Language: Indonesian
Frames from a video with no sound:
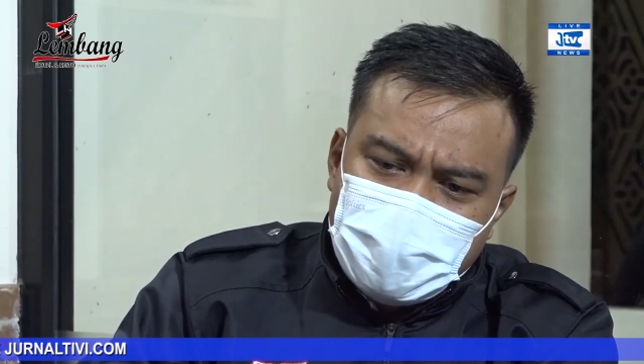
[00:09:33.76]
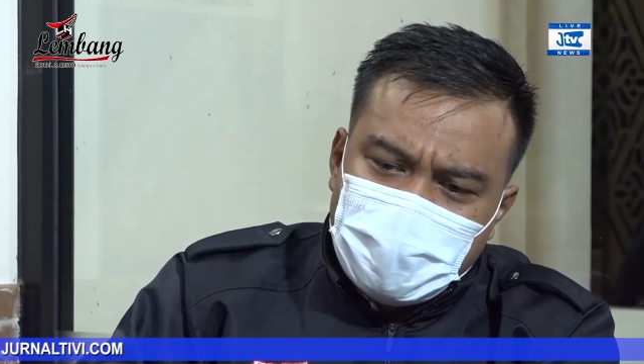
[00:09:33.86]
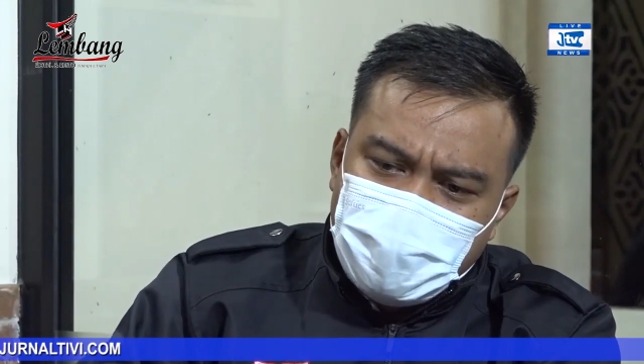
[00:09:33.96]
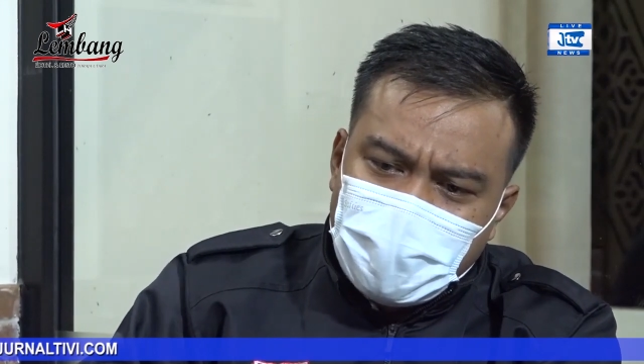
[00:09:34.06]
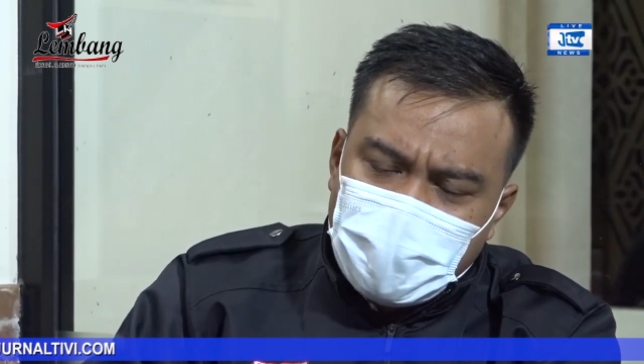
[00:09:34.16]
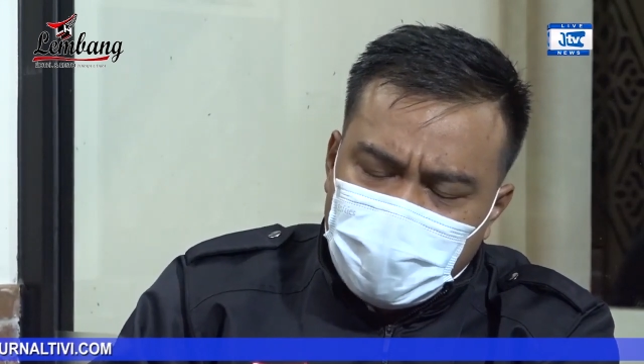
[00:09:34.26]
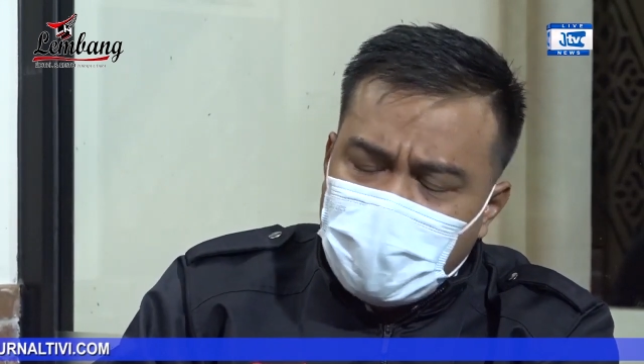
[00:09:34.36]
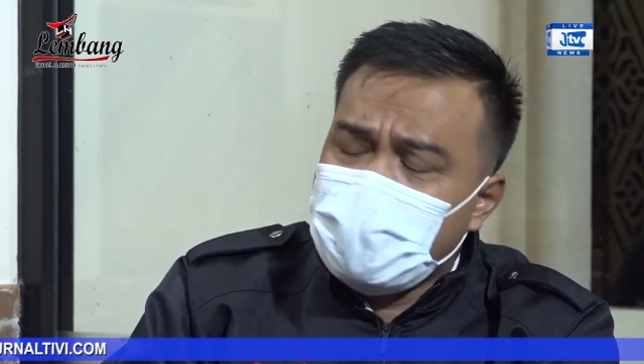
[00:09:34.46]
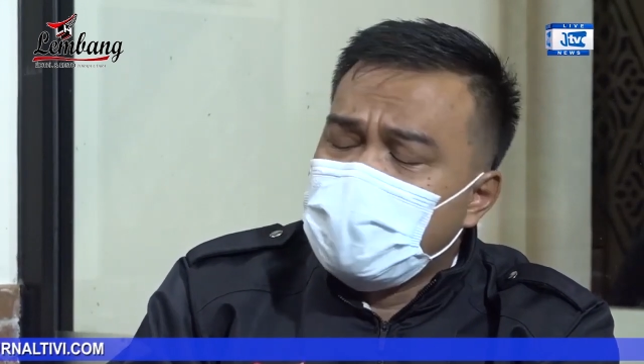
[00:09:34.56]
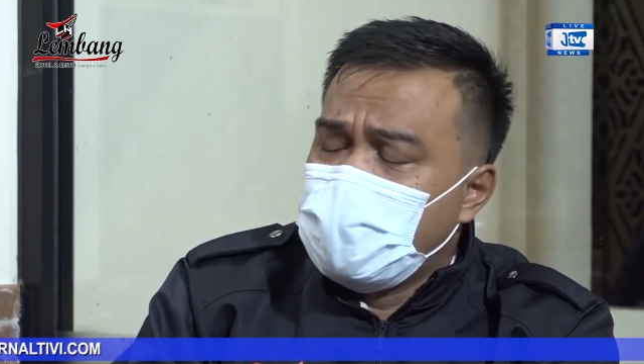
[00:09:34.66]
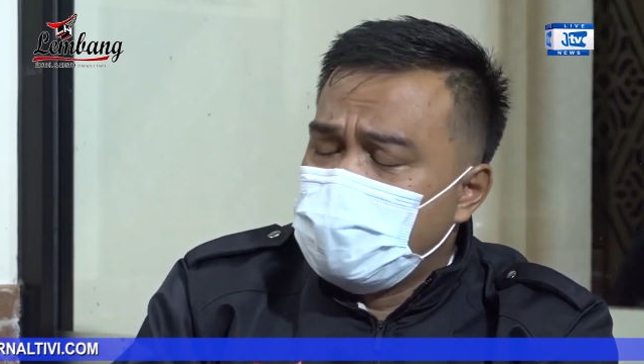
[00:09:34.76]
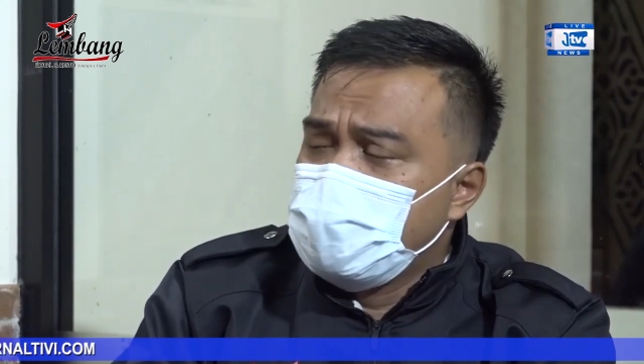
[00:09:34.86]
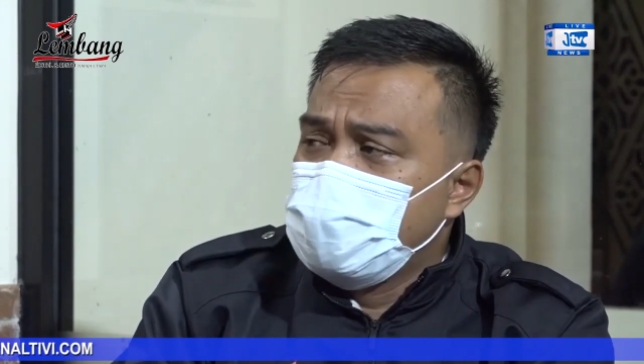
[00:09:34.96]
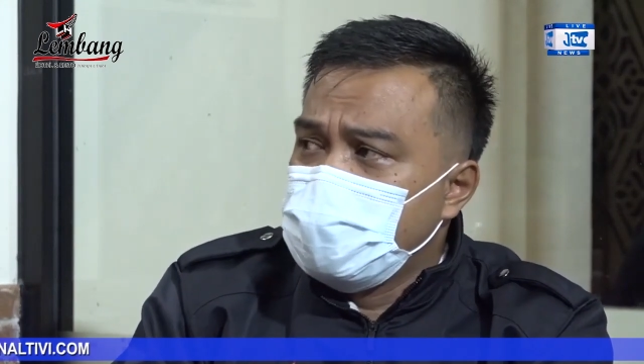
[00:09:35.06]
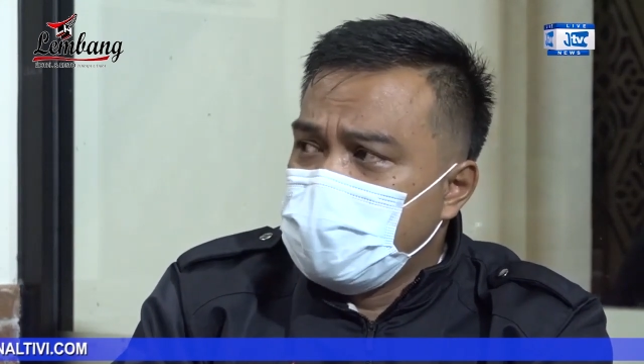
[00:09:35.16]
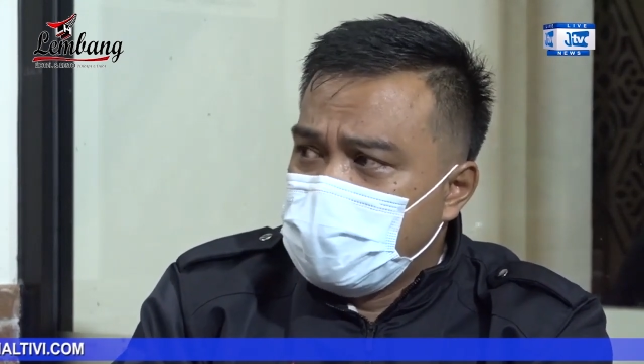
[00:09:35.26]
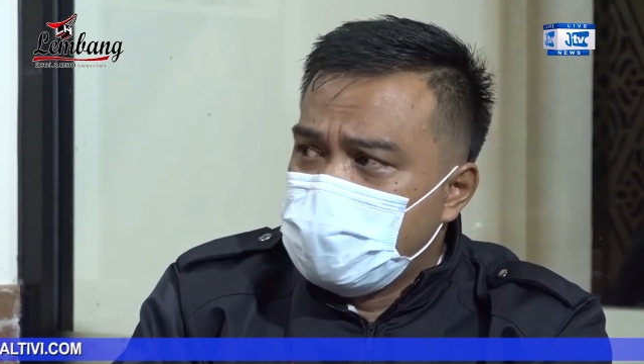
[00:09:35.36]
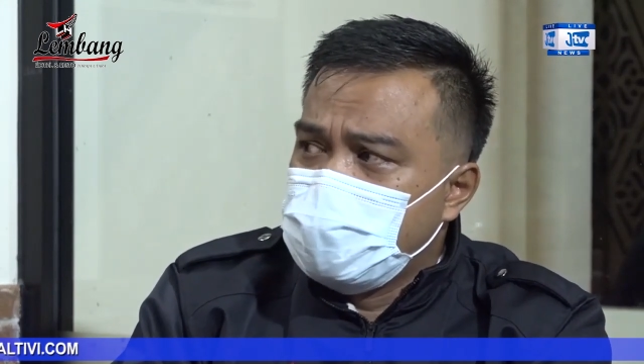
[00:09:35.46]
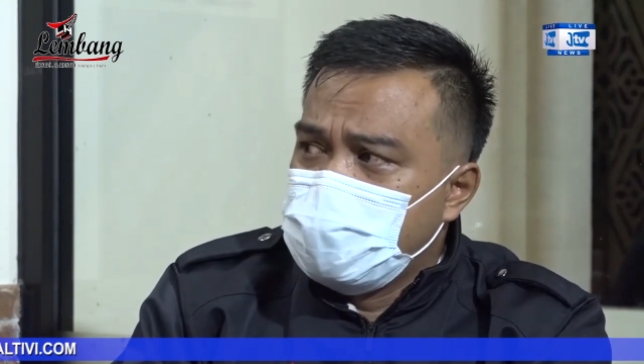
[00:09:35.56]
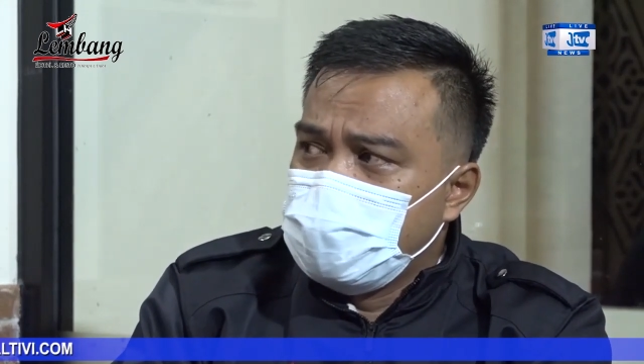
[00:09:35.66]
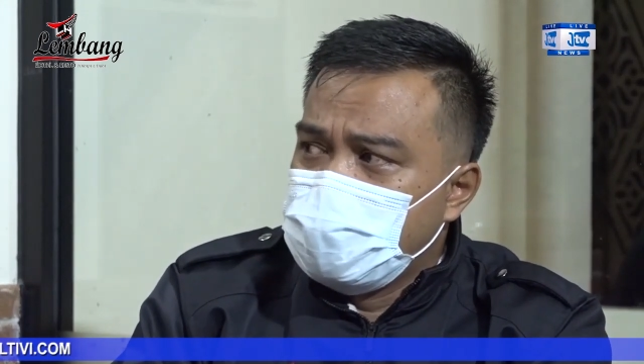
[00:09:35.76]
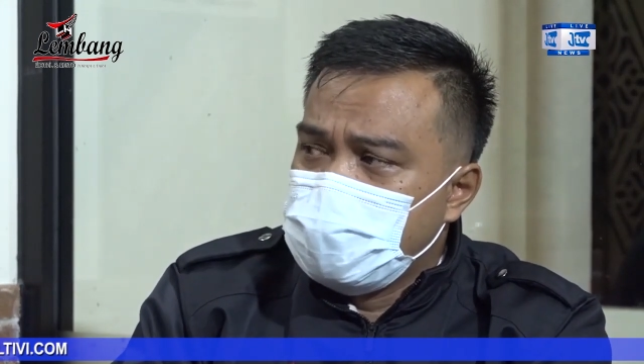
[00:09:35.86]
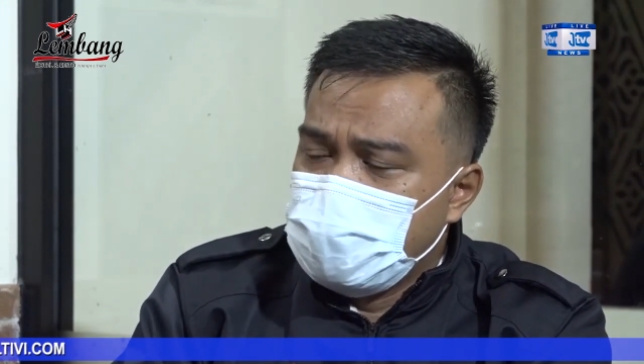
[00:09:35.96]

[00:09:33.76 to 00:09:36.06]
kepala keluarga yang menghuni itu